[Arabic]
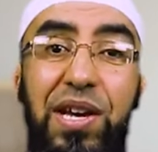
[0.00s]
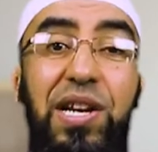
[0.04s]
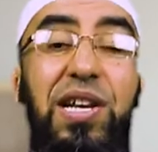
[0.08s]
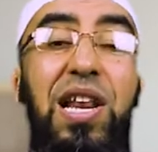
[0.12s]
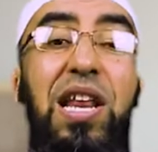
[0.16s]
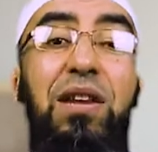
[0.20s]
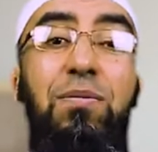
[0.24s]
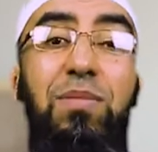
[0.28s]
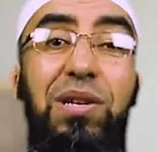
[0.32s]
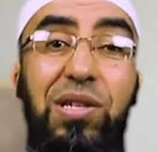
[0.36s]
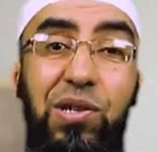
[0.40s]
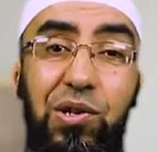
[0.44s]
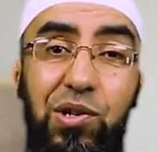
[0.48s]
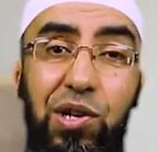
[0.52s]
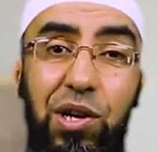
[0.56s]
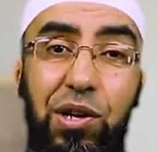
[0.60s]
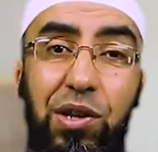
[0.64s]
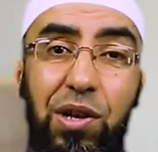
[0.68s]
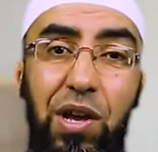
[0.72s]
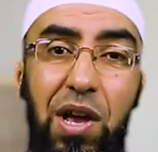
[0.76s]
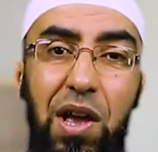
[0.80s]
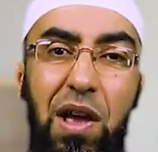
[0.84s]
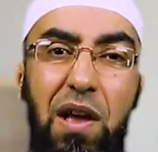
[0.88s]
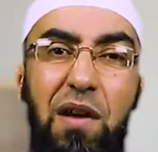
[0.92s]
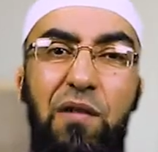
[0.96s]
إلى
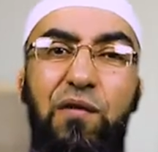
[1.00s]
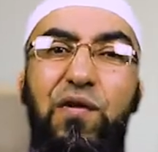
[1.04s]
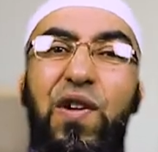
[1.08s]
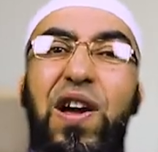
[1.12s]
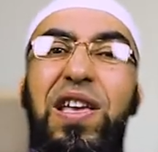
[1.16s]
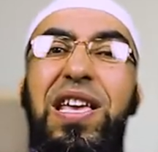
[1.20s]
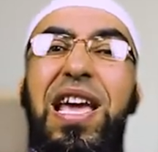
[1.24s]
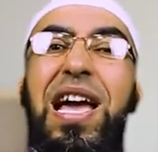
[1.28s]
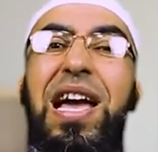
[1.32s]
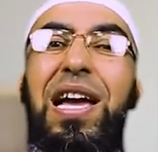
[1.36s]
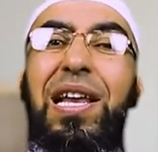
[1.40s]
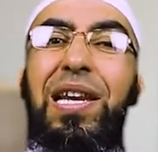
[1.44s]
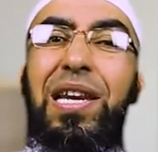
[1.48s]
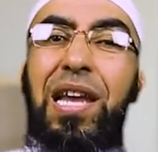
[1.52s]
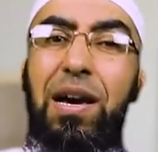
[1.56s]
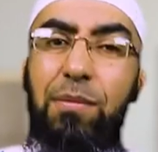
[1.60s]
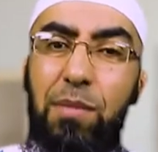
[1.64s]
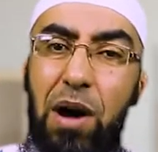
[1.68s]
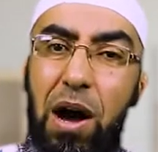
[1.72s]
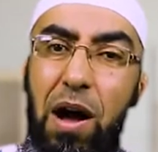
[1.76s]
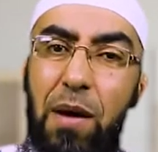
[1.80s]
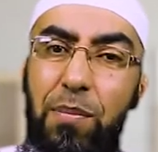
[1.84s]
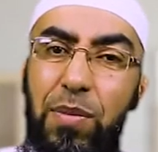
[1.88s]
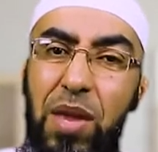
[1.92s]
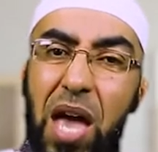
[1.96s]
المسجد
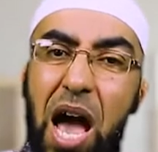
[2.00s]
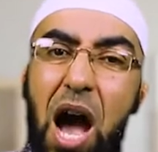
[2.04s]
فيعلم